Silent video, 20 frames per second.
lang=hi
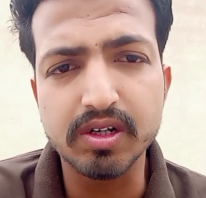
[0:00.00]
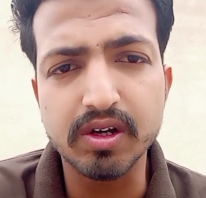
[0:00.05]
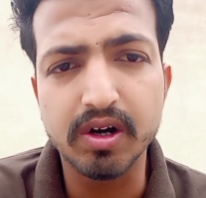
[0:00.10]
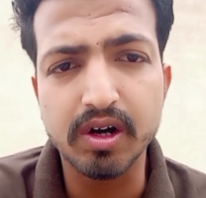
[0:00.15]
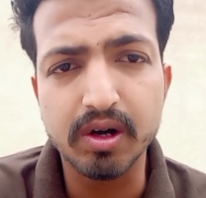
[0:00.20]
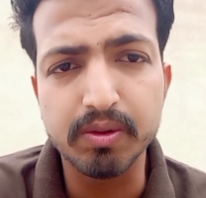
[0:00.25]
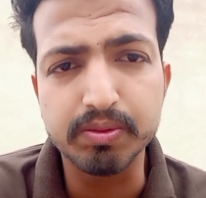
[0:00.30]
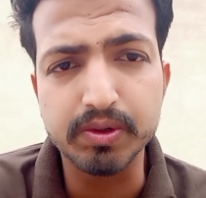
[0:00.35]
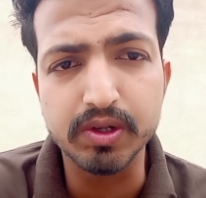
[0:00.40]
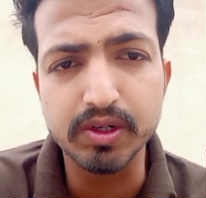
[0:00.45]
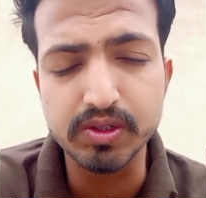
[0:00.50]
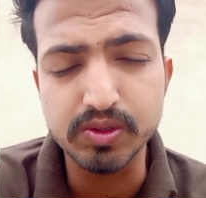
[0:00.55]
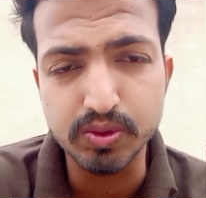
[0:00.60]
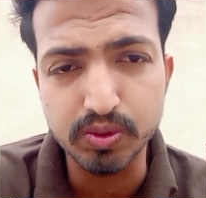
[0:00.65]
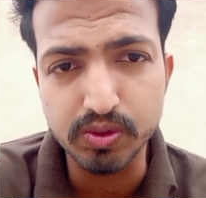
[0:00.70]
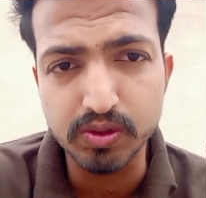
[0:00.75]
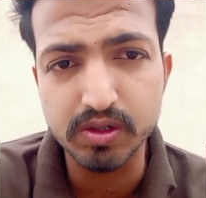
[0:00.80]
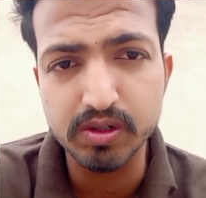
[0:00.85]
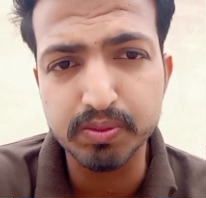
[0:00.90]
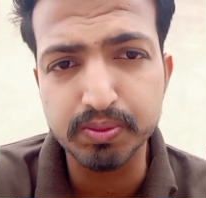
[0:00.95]
वो जस्ट
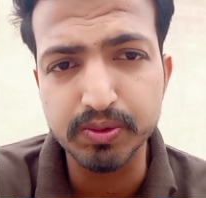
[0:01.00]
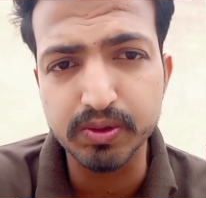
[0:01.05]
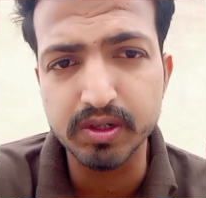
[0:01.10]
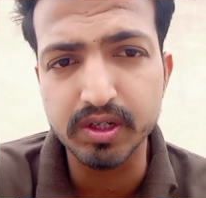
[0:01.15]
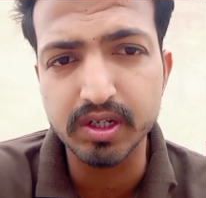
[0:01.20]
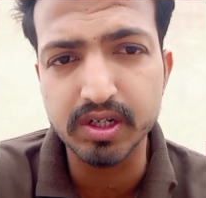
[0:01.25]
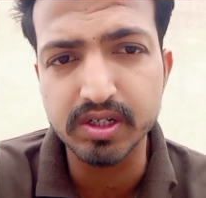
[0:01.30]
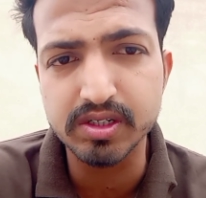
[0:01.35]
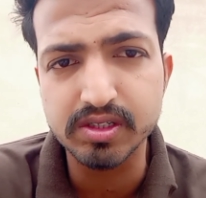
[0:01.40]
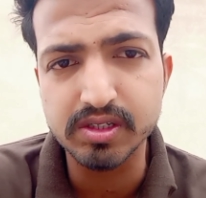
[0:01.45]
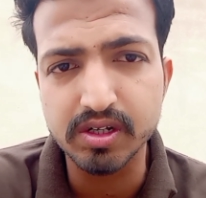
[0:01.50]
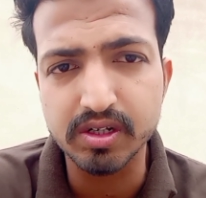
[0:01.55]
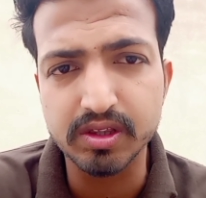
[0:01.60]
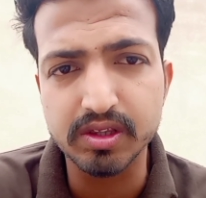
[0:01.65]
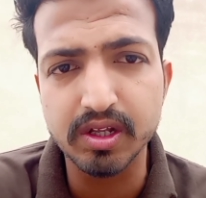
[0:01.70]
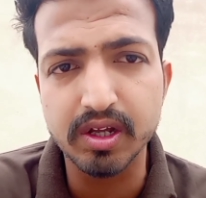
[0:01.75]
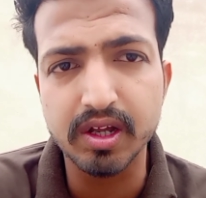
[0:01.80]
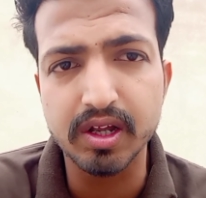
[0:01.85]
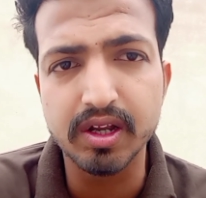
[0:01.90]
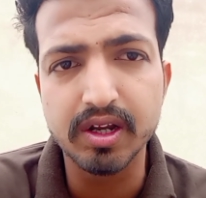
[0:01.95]
आपकी ज़रूरत
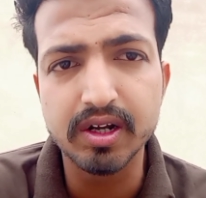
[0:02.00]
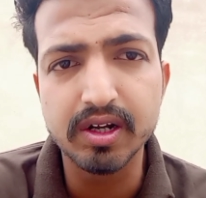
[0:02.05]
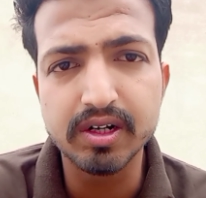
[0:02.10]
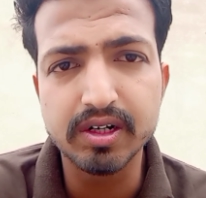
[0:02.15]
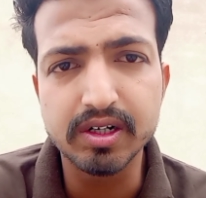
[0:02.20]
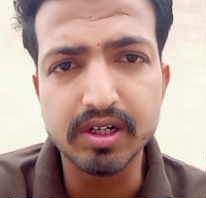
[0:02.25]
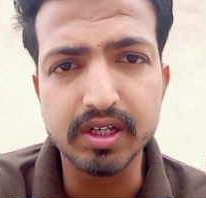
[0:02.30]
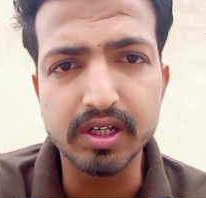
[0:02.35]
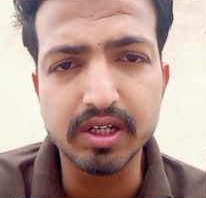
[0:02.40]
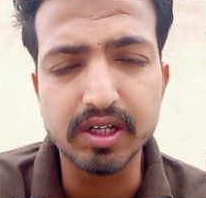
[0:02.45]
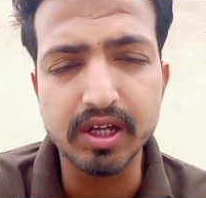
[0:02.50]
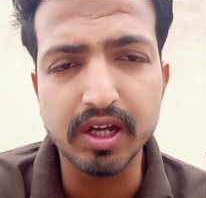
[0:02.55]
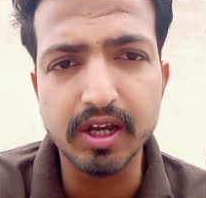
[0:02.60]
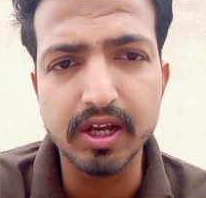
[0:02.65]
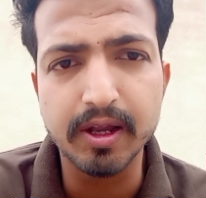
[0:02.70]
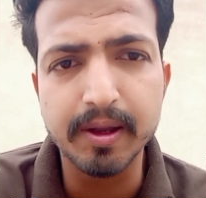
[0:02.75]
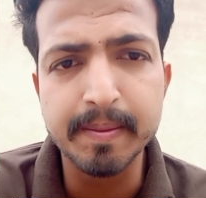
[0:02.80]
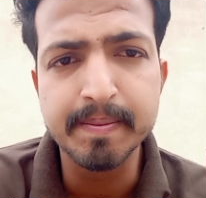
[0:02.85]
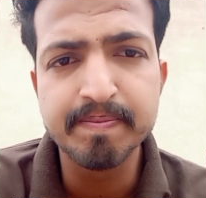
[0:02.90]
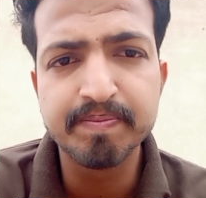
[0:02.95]
पूरी कर सकता है
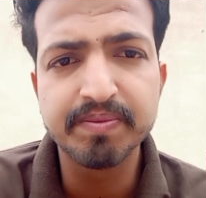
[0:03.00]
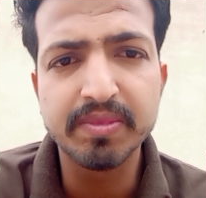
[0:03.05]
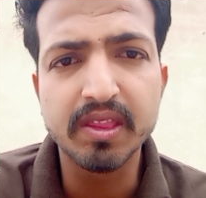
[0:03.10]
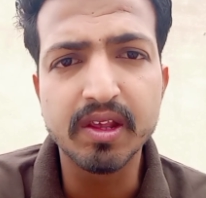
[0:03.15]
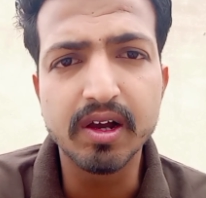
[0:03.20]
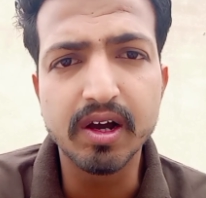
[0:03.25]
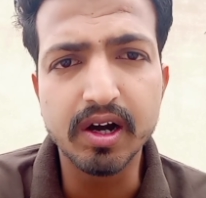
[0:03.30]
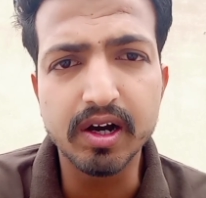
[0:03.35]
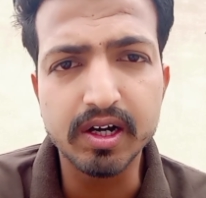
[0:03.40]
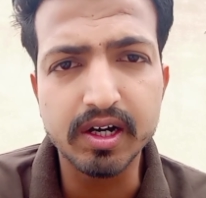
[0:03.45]
ठीक है